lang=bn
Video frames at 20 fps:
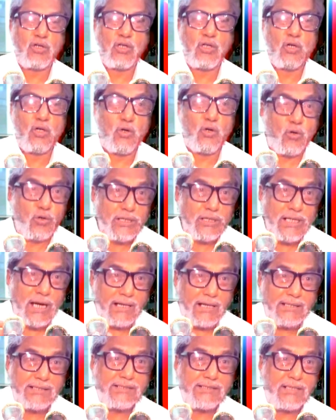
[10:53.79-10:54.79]
ঘটনা হলো হোলি
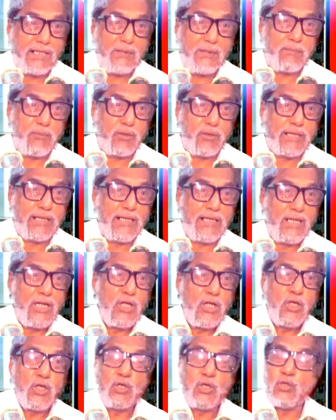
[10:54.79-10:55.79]
আর্টিজেনের পরে
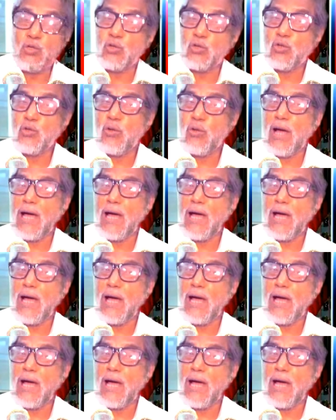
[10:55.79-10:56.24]
কোনো